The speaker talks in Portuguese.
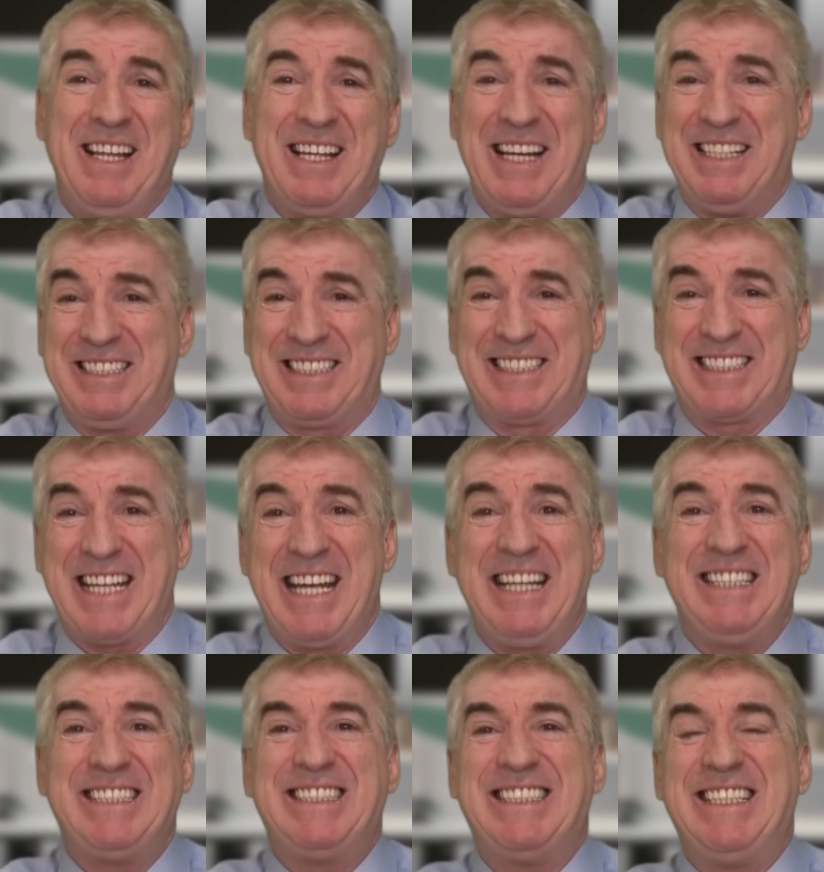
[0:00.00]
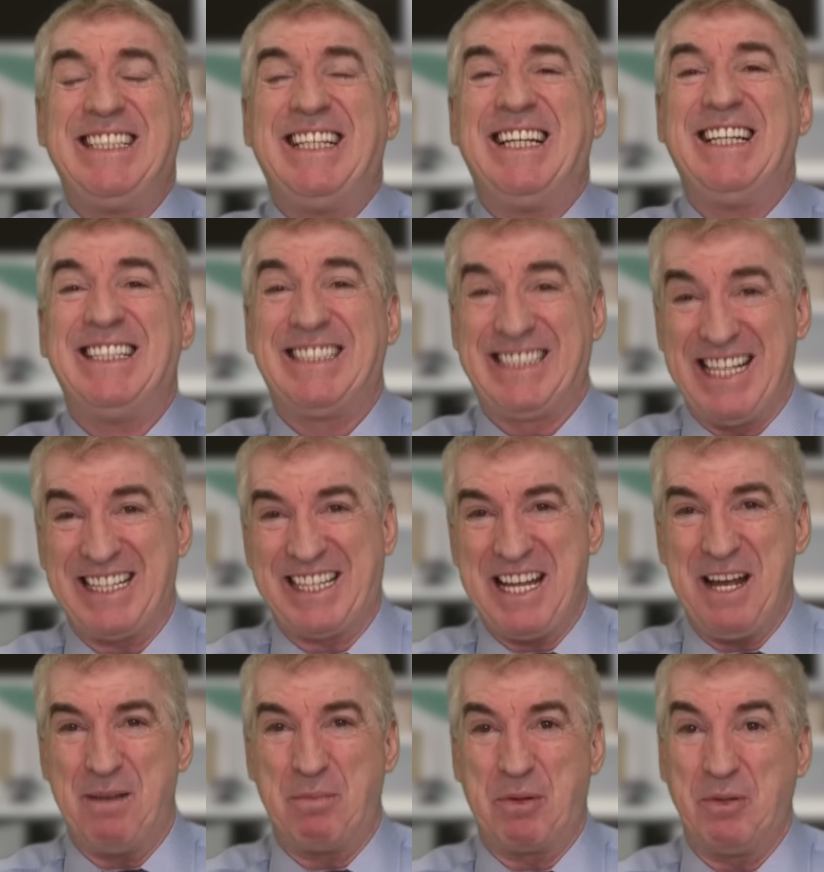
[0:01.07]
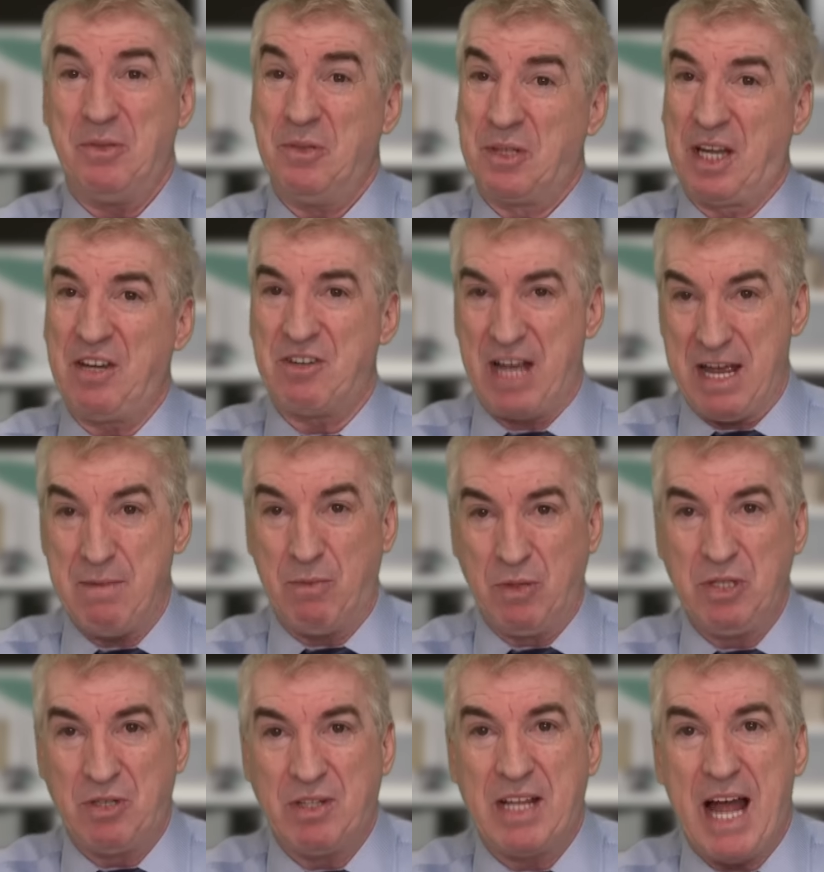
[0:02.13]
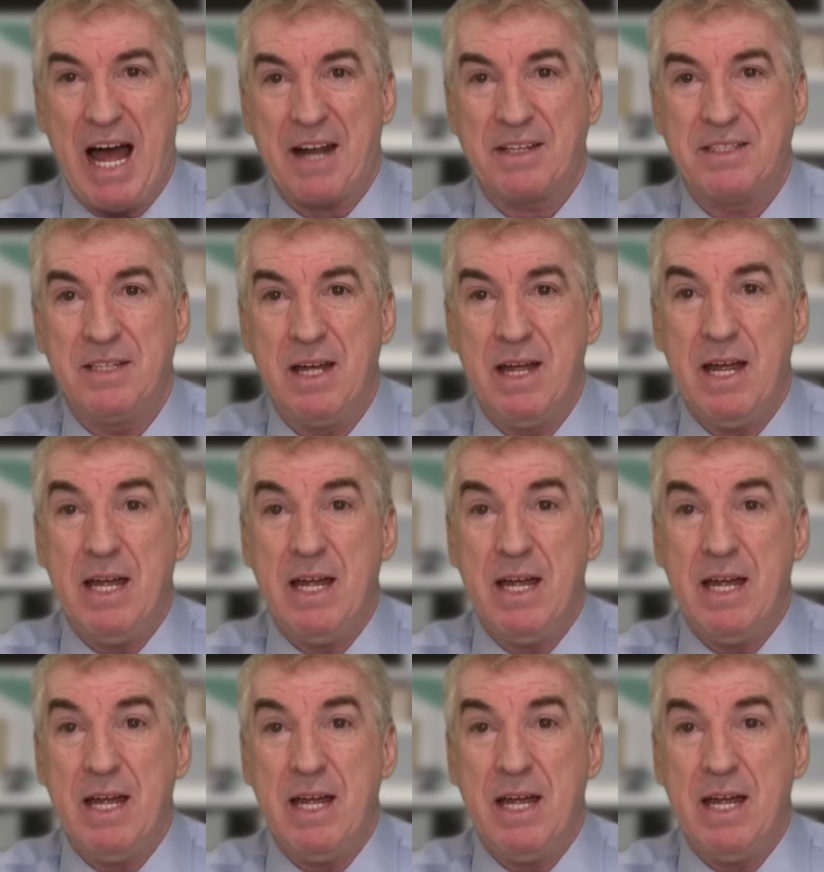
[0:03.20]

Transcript: 6 é, de setembro, o que já é muito tarde.